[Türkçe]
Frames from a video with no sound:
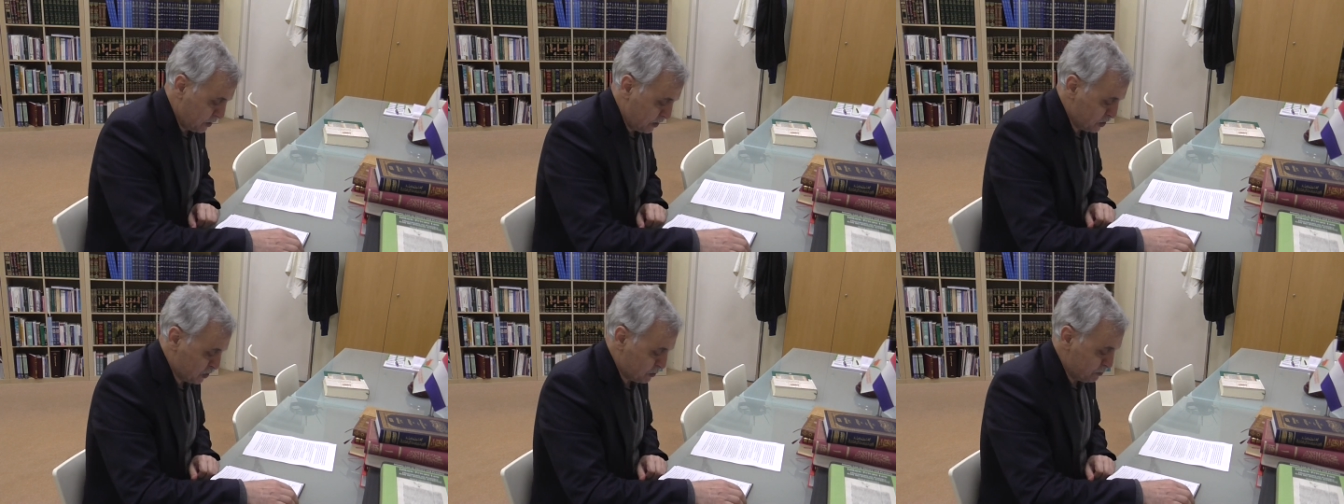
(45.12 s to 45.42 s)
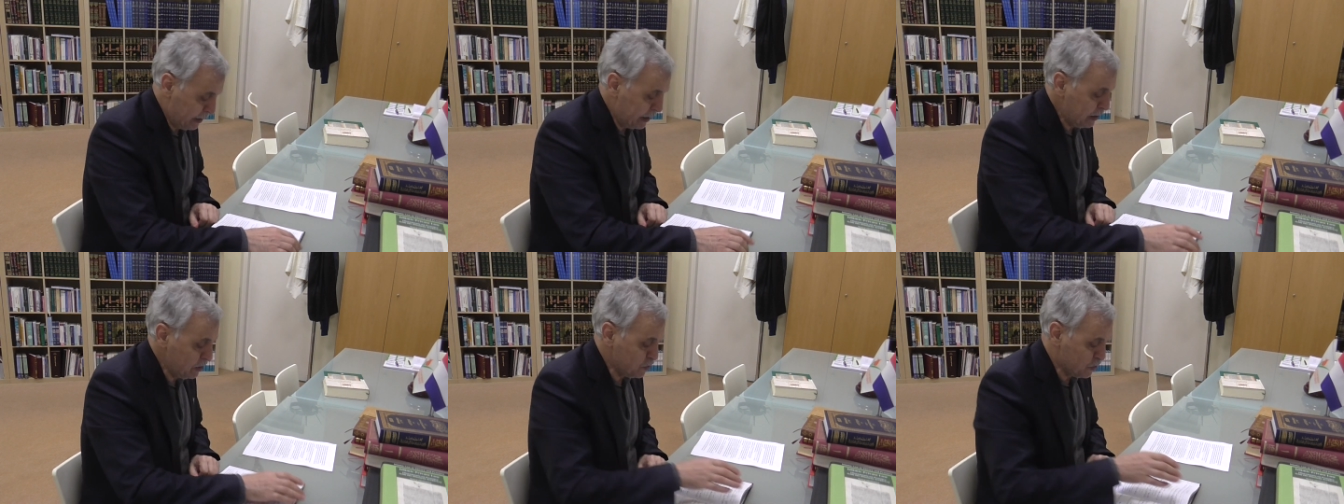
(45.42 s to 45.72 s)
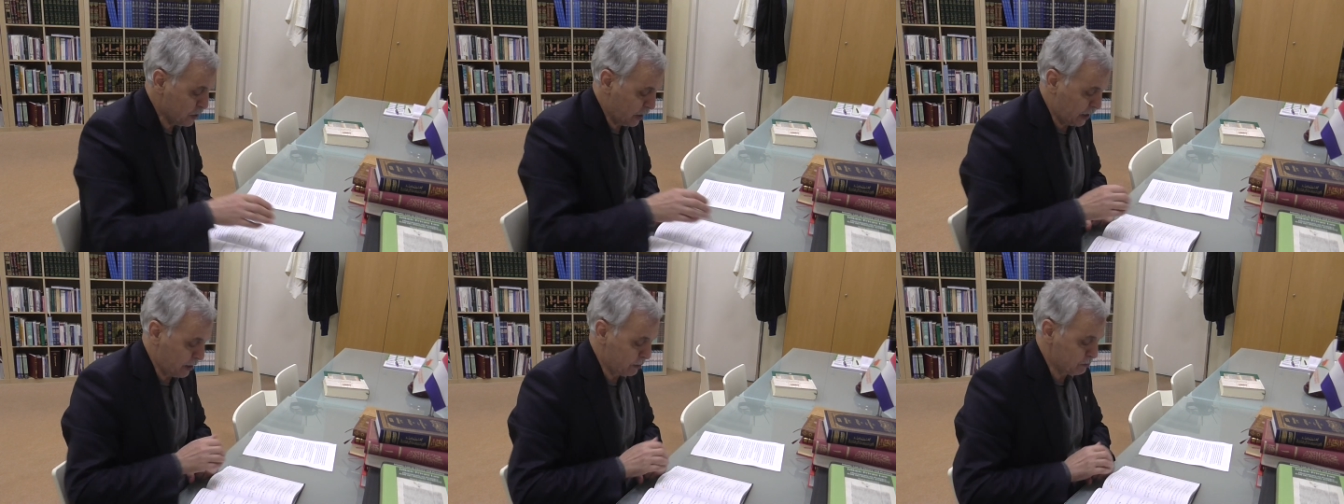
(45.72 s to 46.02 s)
kısmen
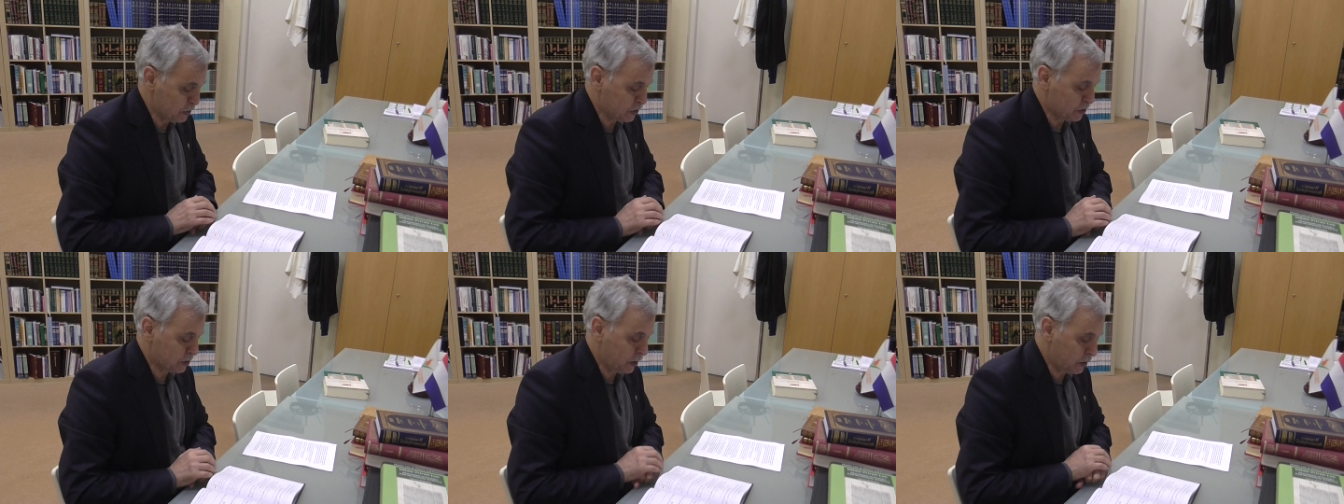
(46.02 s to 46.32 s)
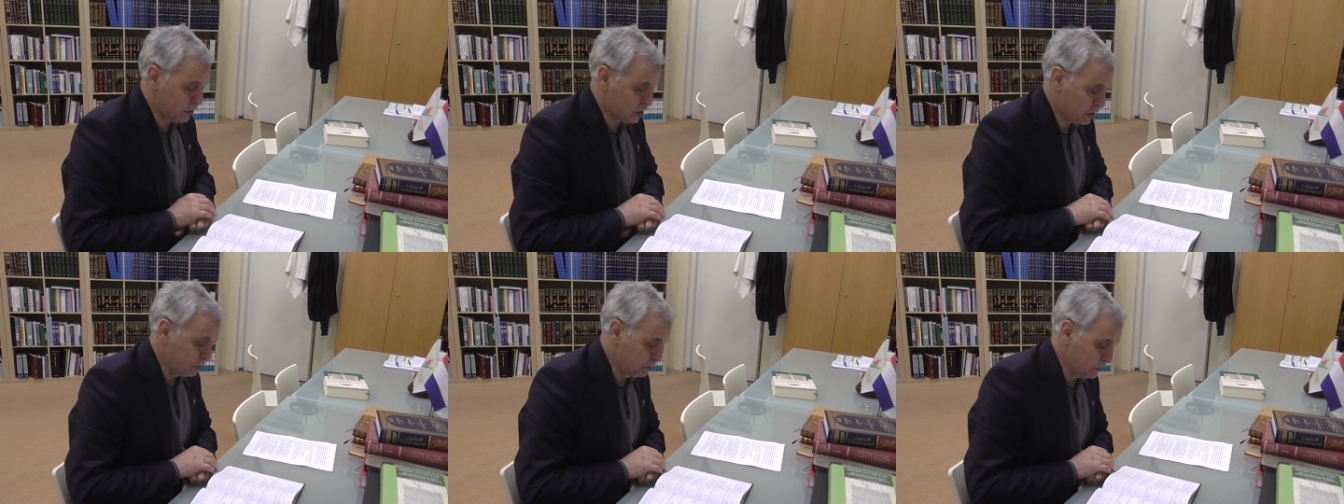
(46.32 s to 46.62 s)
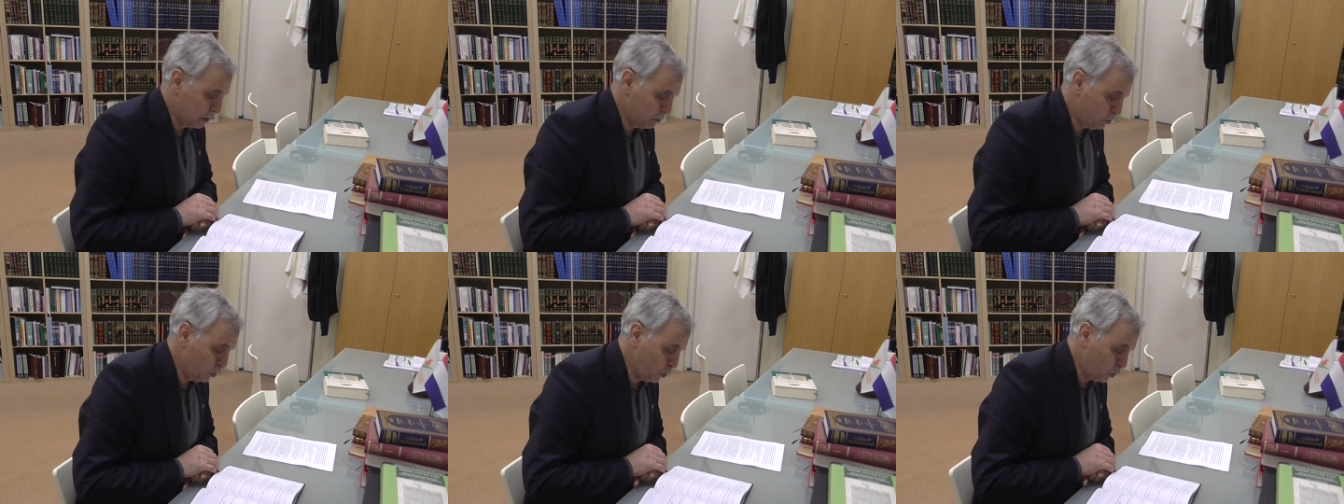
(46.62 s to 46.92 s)
incelemiştik.
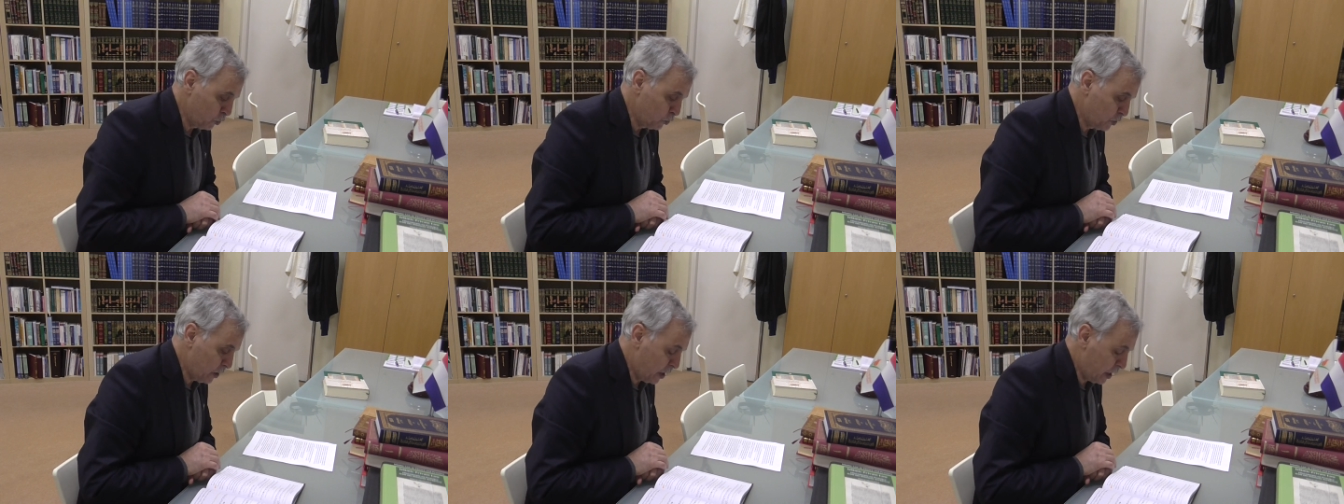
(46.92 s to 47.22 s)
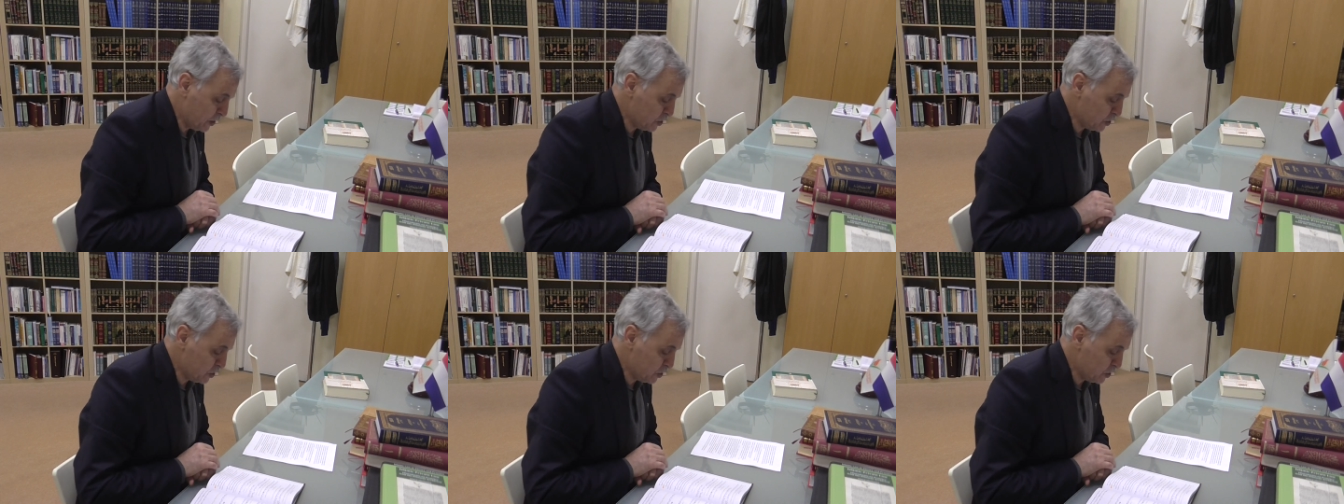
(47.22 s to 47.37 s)
Şimdi bugün de